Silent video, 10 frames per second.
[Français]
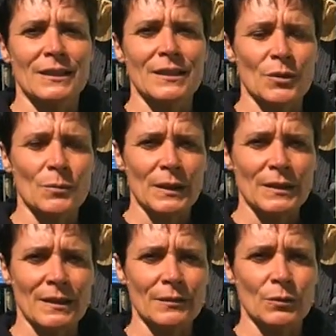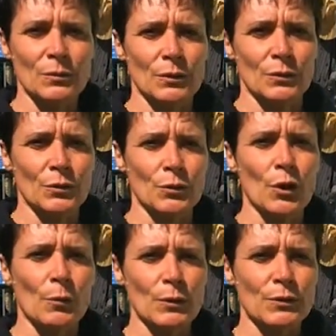qui sont présentes donc euh, sur
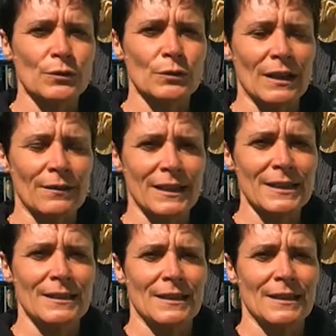leur poste de travail.